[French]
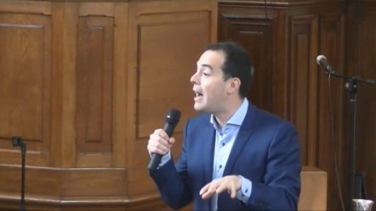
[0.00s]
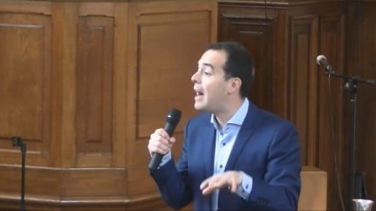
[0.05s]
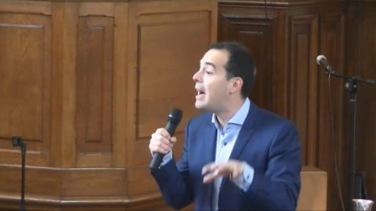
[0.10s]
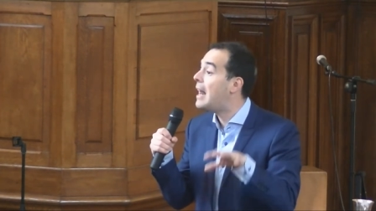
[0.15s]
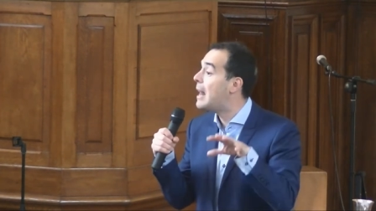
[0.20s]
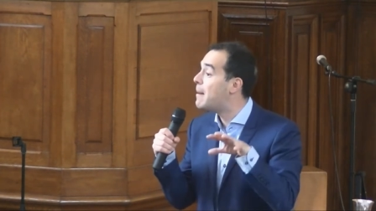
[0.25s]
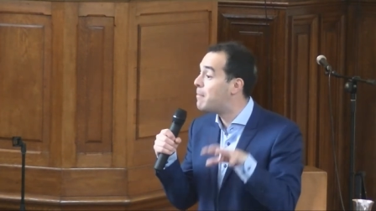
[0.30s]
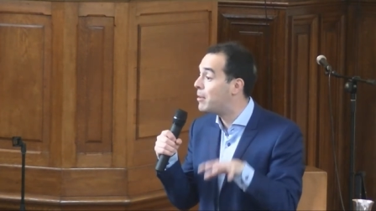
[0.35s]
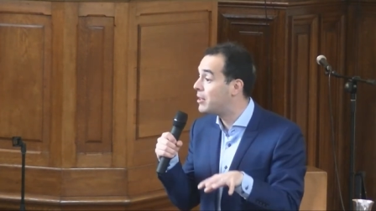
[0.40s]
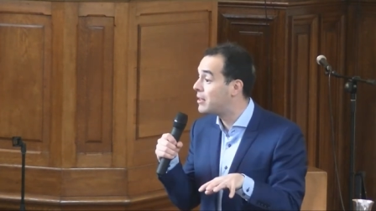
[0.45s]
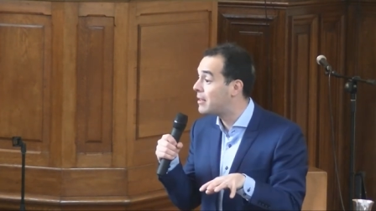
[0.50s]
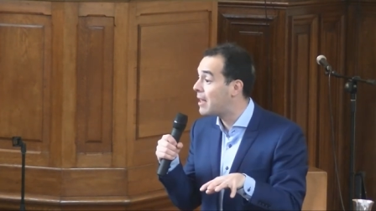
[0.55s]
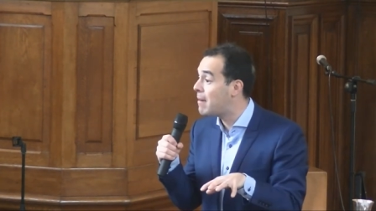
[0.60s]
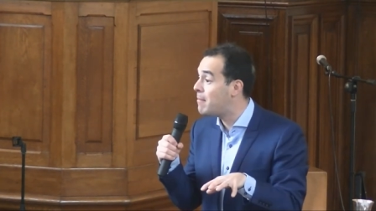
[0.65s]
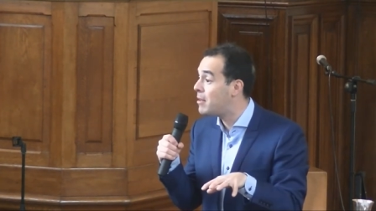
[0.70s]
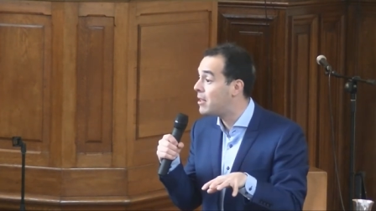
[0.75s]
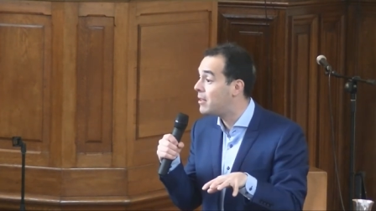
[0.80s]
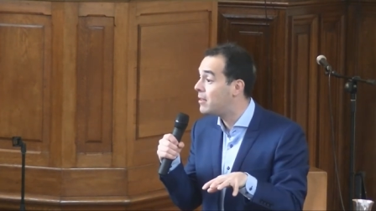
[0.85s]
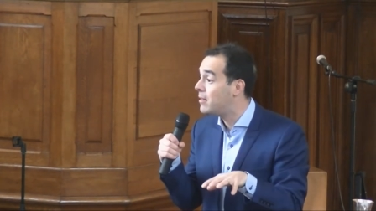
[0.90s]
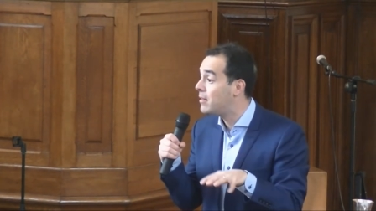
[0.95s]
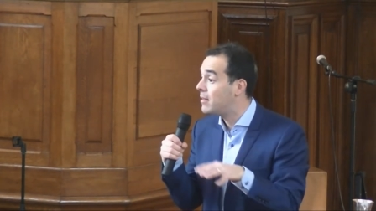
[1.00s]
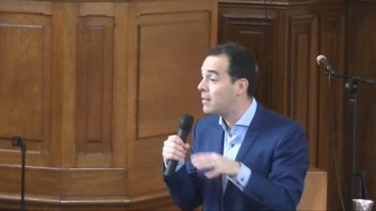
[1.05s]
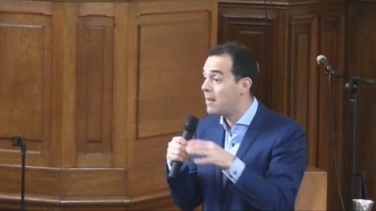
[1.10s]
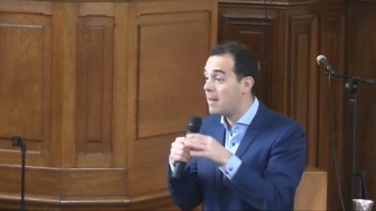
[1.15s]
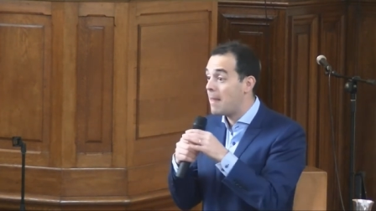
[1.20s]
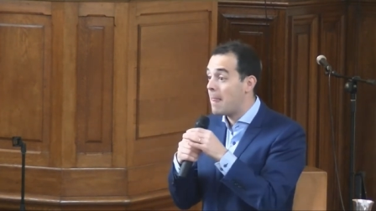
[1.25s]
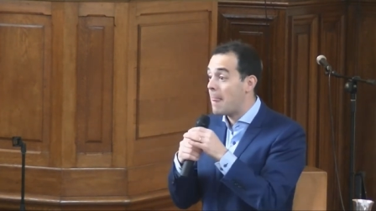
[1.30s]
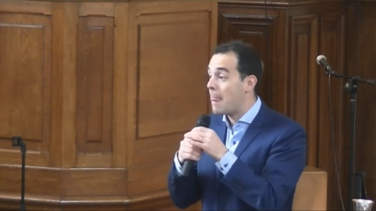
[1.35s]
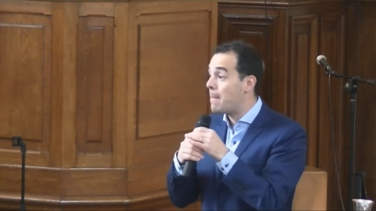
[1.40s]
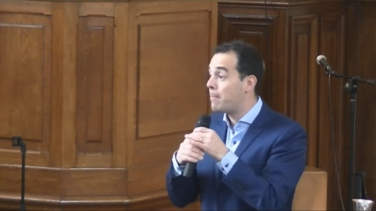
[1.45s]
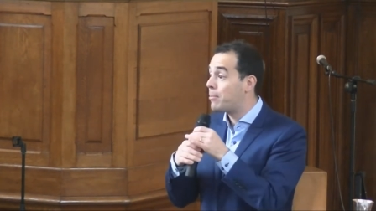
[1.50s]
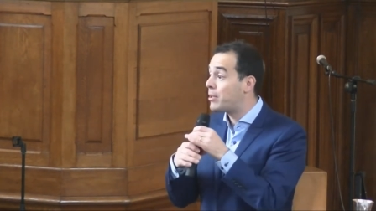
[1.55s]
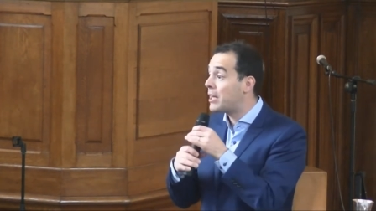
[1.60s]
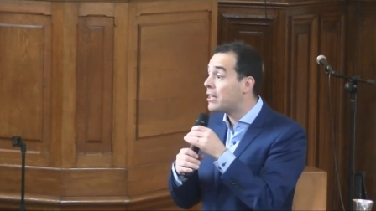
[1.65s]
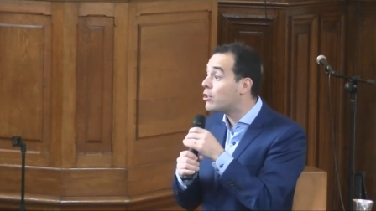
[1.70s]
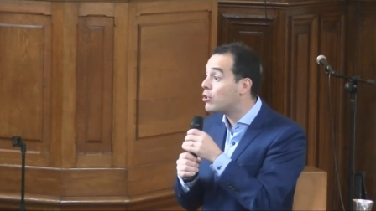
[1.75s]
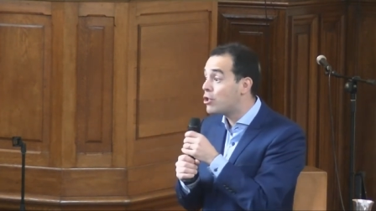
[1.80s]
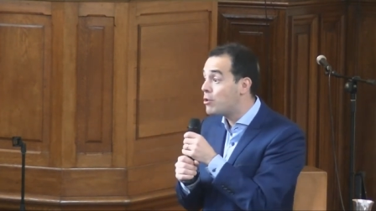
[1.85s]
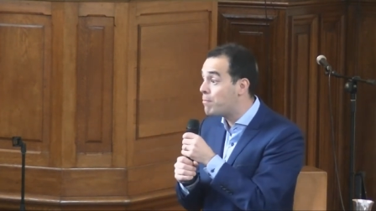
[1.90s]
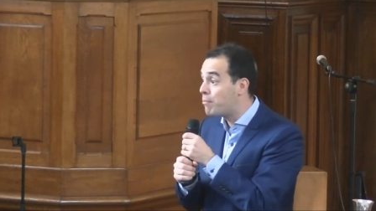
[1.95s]
à la bonne table,
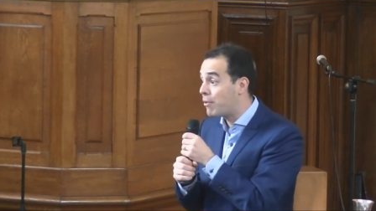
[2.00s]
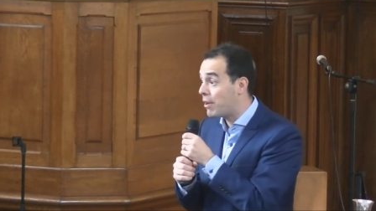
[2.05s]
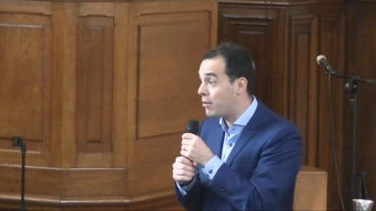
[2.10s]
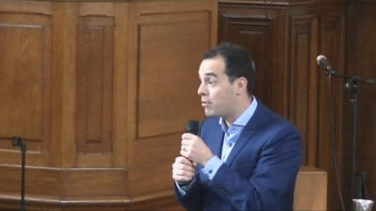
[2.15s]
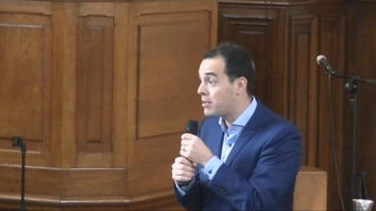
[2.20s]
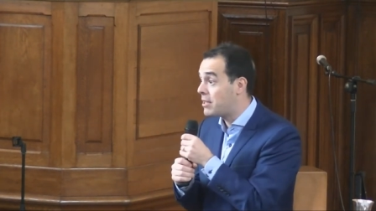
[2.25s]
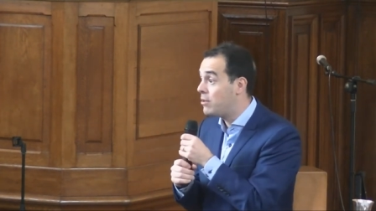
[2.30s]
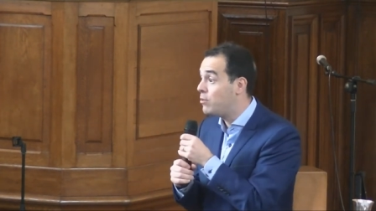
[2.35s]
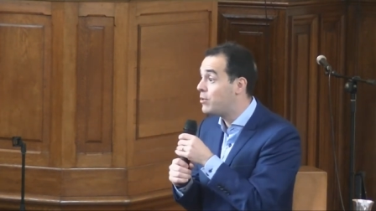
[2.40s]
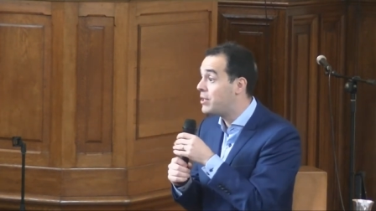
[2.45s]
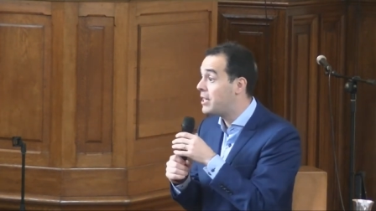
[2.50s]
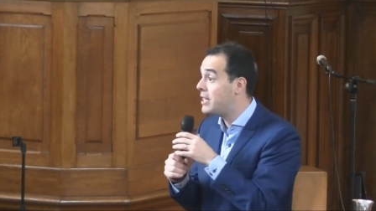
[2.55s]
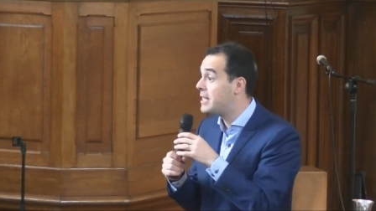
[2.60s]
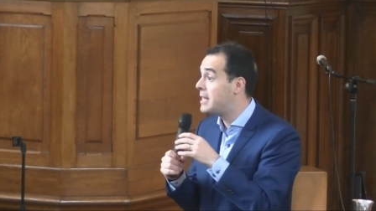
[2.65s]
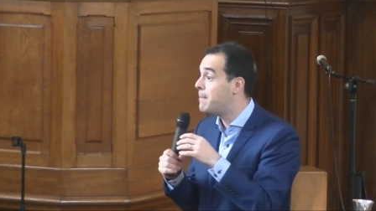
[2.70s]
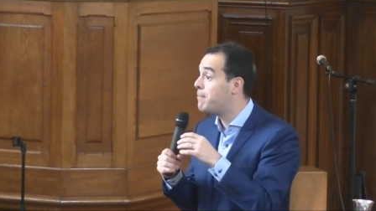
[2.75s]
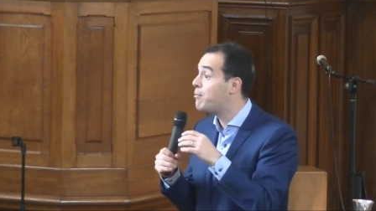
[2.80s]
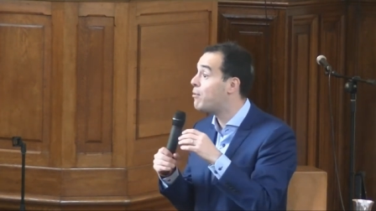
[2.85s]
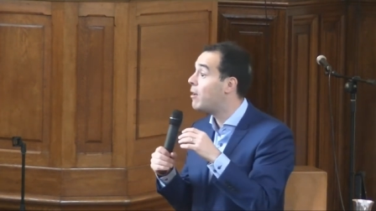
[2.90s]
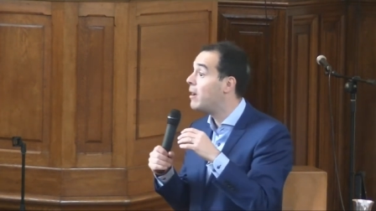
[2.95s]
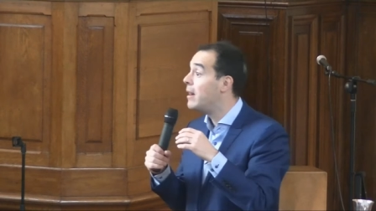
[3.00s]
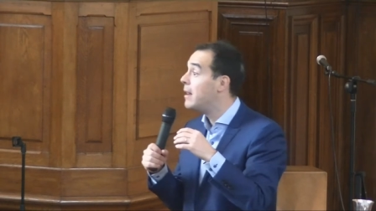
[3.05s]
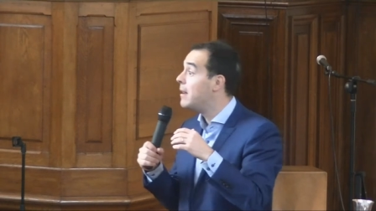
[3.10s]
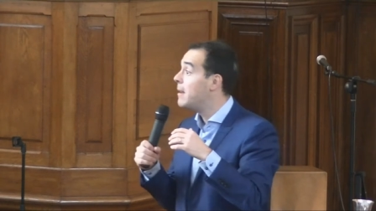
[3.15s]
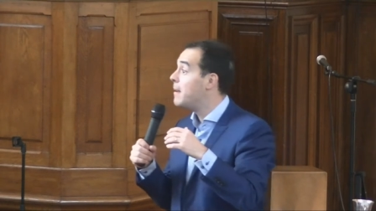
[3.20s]
peut-être que tu pourrais aussi l'utiliser pour,